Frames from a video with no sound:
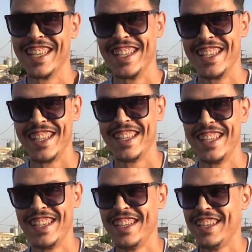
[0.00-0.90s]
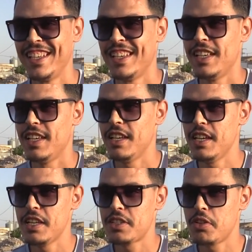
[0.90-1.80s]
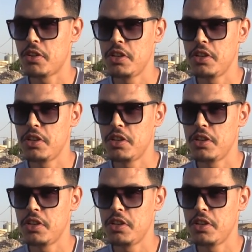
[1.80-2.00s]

واش راك تشوف السوق اليوم السوق آه،